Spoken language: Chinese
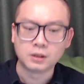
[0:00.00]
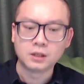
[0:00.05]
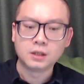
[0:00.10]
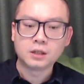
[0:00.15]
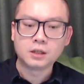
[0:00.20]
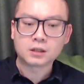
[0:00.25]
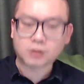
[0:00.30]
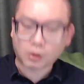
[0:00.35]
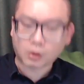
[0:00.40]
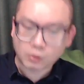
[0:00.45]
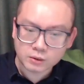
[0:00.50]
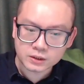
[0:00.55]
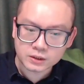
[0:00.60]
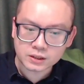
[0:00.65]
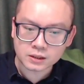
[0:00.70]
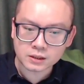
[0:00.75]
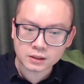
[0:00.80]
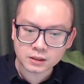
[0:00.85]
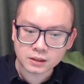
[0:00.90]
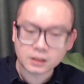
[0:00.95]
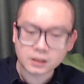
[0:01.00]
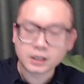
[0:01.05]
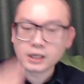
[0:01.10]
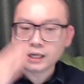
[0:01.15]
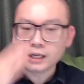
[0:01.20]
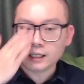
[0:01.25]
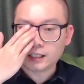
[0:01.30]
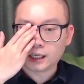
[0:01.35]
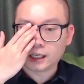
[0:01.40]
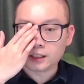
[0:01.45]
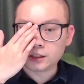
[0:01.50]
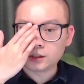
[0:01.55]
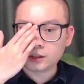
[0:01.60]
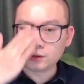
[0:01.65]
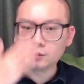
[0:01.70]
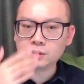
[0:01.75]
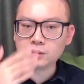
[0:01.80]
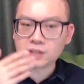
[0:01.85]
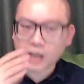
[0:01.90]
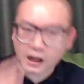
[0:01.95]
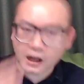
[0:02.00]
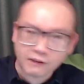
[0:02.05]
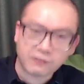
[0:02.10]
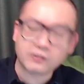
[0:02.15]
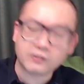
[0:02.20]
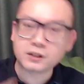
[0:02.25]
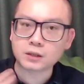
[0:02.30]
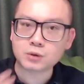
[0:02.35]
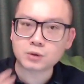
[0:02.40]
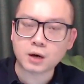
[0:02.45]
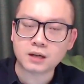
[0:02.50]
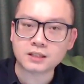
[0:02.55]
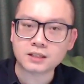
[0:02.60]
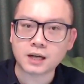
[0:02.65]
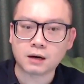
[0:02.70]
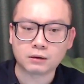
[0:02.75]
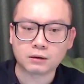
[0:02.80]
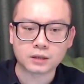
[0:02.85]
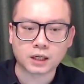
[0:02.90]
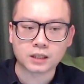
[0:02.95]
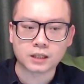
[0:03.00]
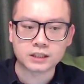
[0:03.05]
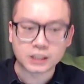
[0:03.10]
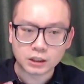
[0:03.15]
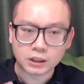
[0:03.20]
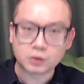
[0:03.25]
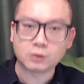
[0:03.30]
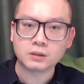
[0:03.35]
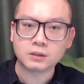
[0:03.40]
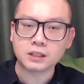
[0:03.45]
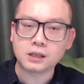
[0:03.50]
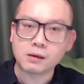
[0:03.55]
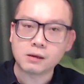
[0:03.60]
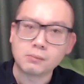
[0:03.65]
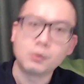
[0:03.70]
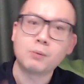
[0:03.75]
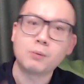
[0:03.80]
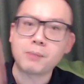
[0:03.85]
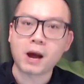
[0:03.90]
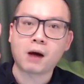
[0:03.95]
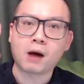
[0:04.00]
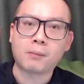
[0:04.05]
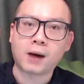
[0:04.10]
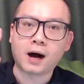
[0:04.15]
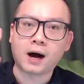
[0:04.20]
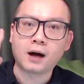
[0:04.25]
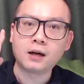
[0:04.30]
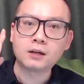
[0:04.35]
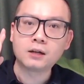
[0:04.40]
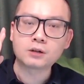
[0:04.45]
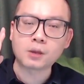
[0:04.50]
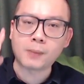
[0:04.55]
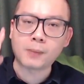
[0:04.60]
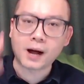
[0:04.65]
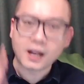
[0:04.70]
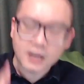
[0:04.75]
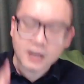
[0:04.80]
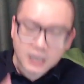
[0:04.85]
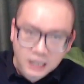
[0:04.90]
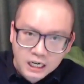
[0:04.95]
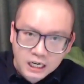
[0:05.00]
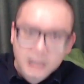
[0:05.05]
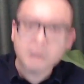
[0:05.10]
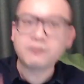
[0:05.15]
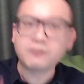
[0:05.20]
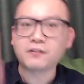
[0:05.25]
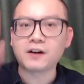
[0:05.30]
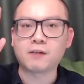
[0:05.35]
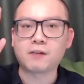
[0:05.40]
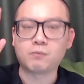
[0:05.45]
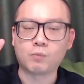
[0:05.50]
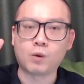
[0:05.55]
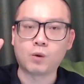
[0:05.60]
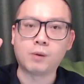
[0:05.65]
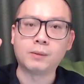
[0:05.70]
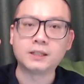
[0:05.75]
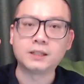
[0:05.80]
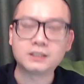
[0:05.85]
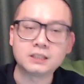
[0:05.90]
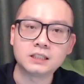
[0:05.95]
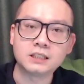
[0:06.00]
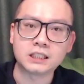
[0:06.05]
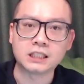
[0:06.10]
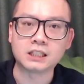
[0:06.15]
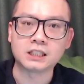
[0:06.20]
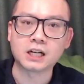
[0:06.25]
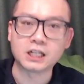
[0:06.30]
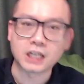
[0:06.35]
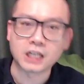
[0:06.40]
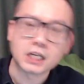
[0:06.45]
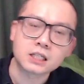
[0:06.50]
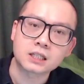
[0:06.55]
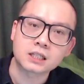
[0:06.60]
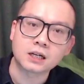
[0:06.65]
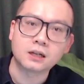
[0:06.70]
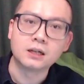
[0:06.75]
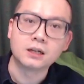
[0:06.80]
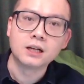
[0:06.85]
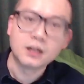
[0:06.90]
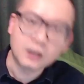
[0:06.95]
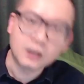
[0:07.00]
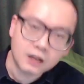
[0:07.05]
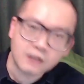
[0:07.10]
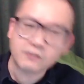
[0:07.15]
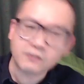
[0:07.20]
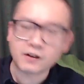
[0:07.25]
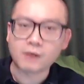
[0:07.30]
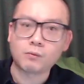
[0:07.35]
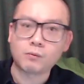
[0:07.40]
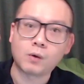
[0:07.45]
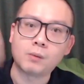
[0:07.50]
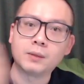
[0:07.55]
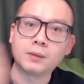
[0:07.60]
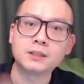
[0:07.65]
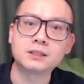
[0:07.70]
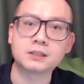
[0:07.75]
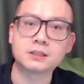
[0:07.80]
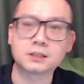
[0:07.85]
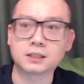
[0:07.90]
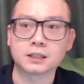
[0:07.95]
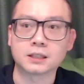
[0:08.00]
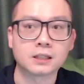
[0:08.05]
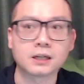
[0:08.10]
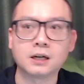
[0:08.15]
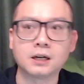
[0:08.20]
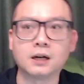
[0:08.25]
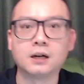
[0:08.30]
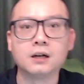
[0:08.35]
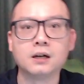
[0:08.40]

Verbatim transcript: 投资、研究财富的创造的其中一个目标嘛？对吗 ？Lift up 我们自己的人生 ，lift up 我们整个